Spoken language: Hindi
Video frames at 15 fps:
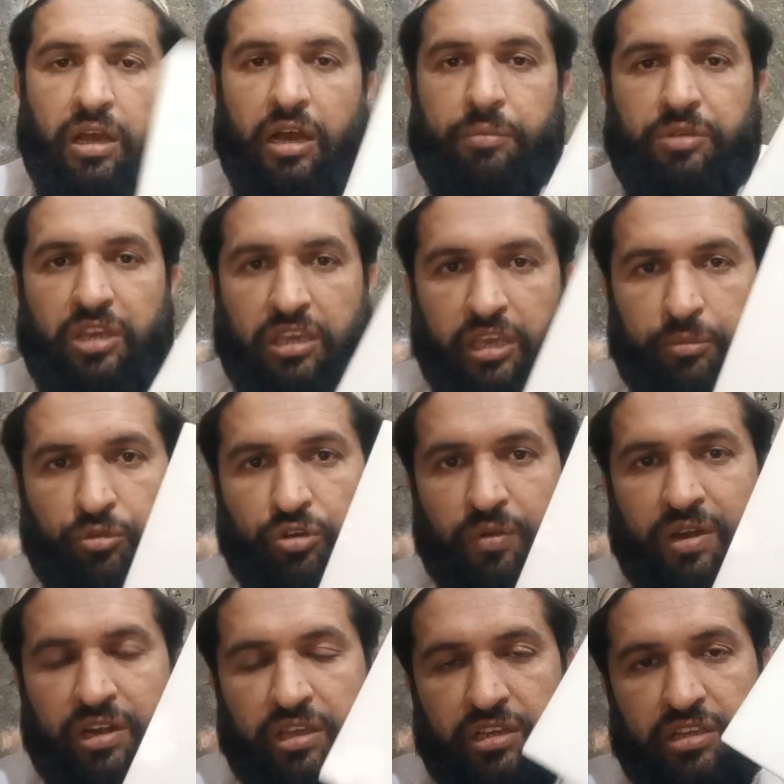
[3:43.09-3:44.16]
अब ये
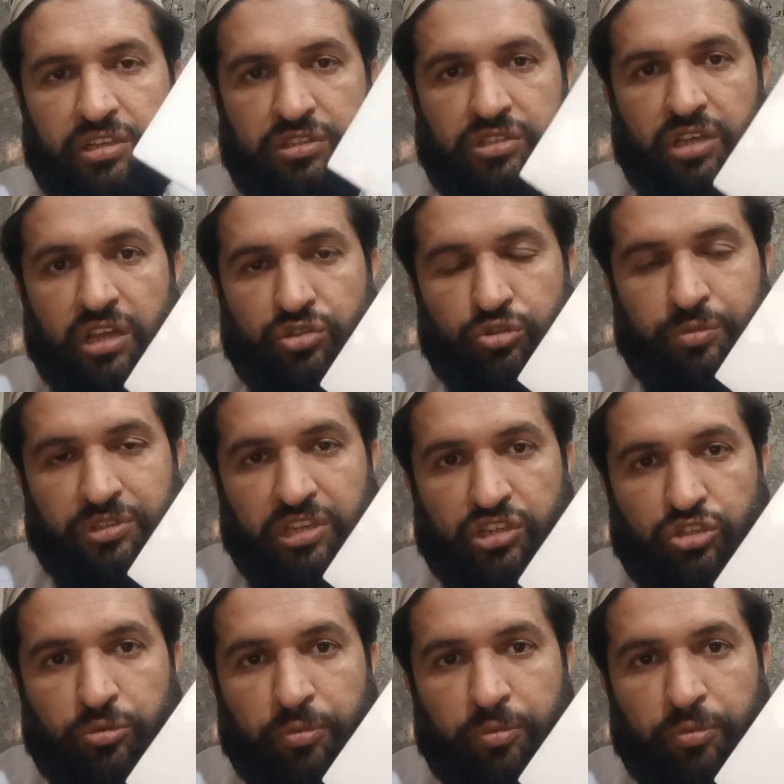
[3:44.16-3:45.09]
वाइट है ये चार सौ पचास